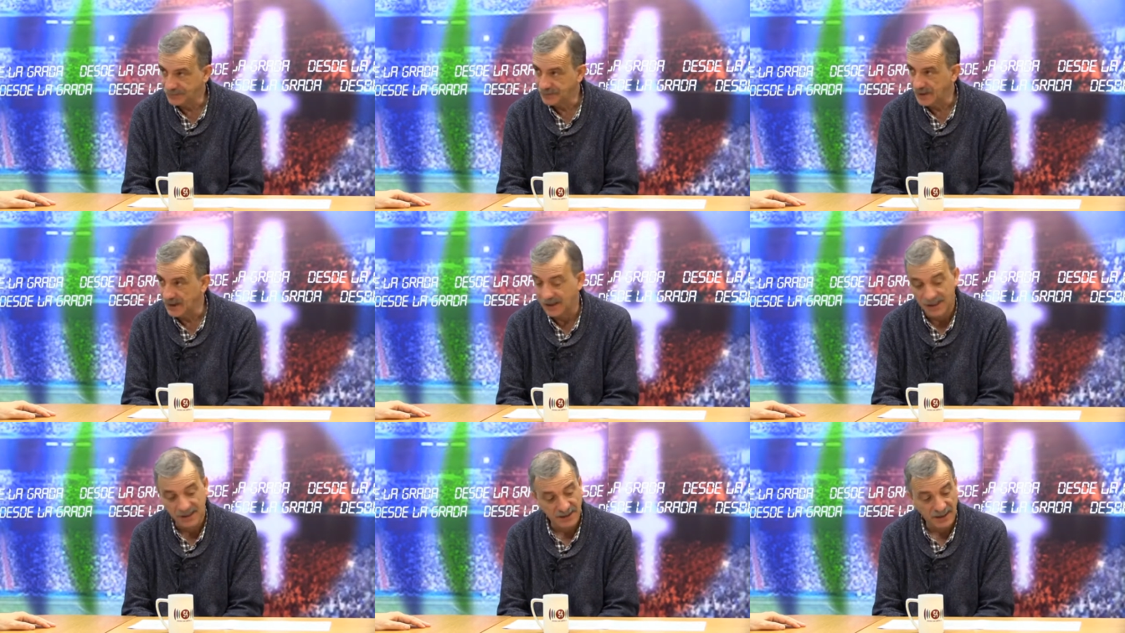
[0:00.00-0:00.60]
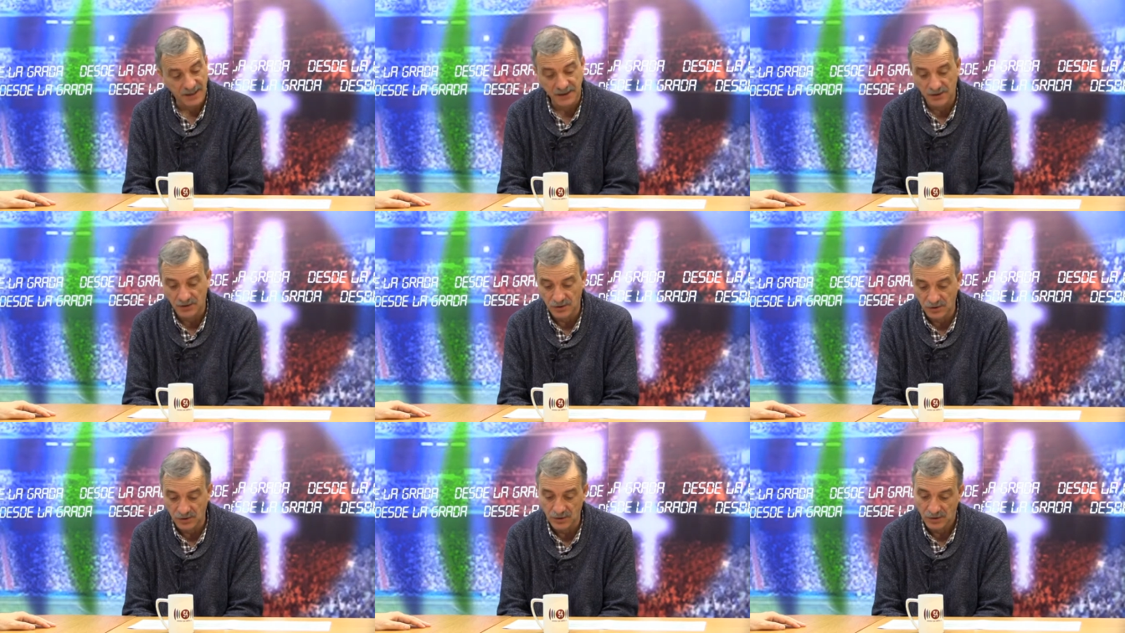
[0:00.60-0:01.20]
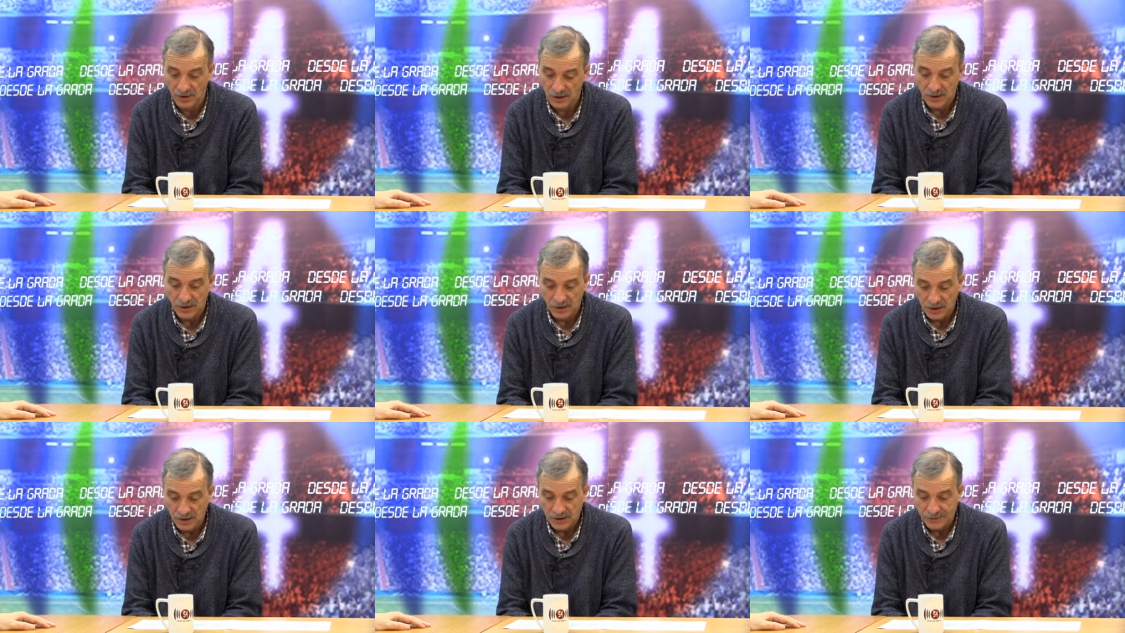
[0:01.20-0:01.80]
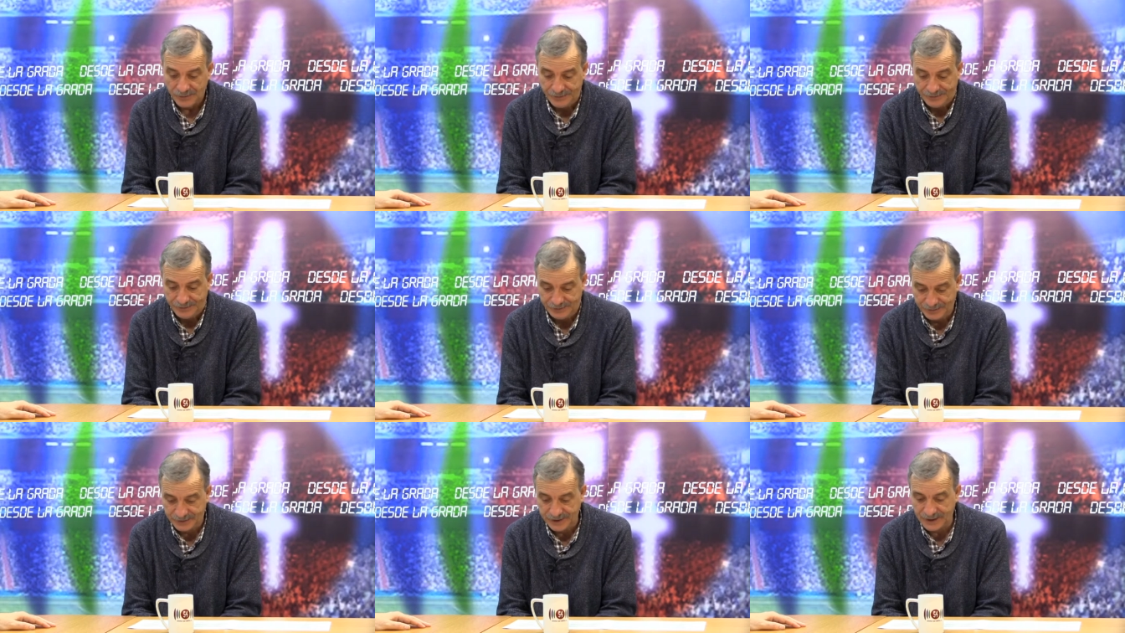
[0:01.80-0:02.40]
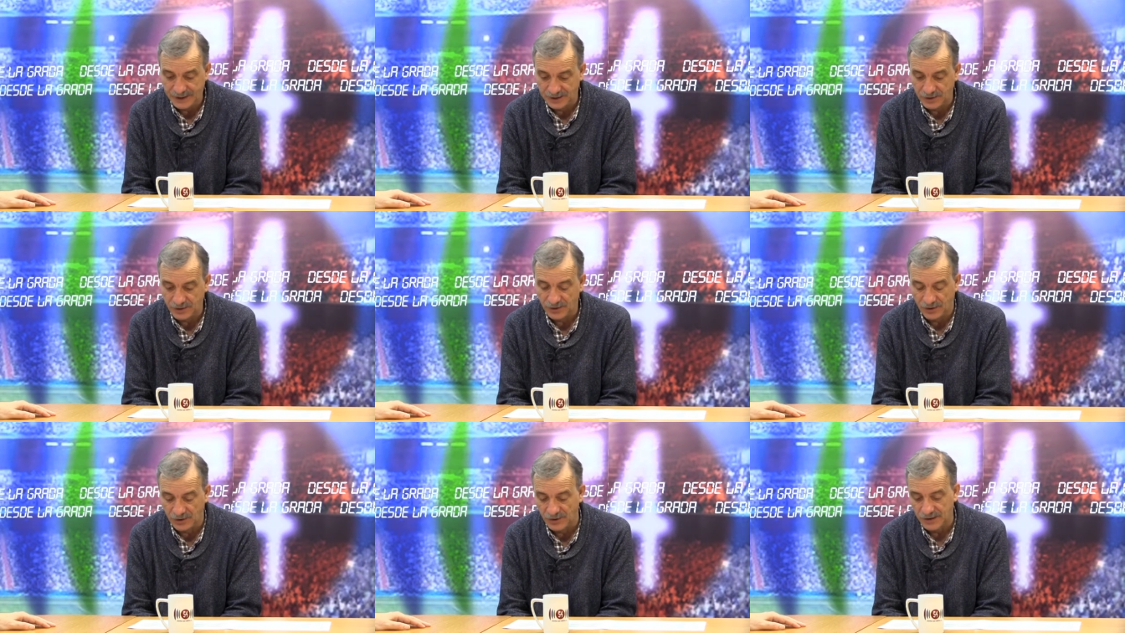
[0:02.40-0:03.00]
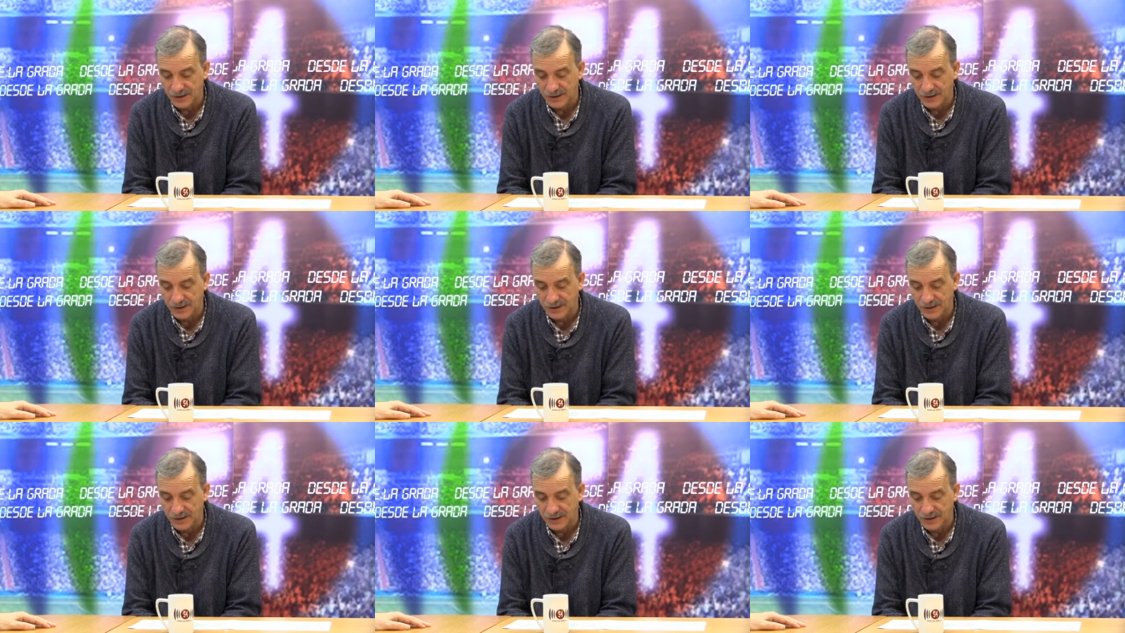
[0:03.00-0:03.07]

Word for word: El calendario... No, es que igual, ya